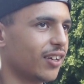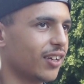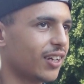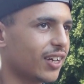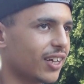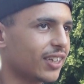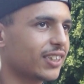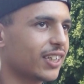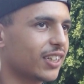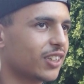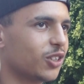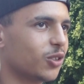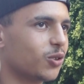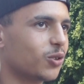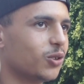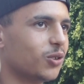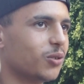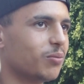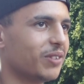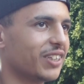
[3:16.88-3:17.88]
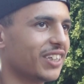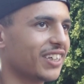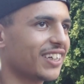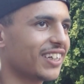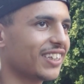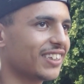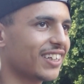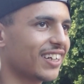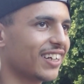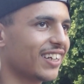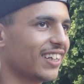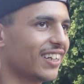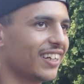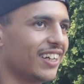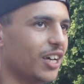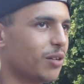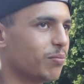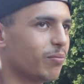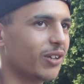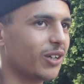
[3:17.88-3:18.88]
انا اخترت ايكونومي خاطرني
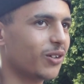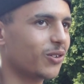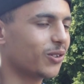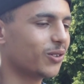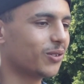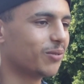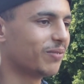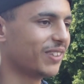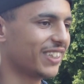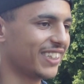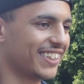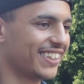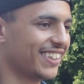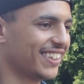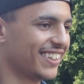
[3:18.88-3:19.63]
نحب الايكونومي